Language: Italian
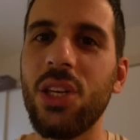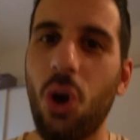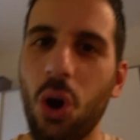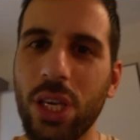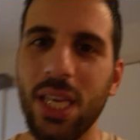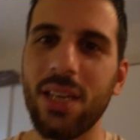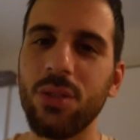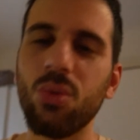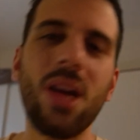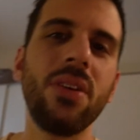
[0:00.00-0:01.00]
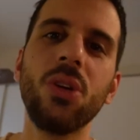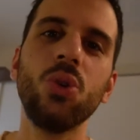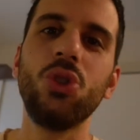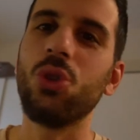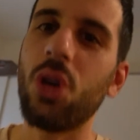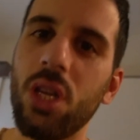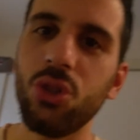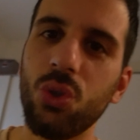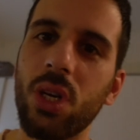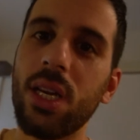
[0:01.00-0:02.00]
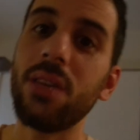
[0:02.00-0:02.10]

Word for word: Nokia duravano giorni e giorni,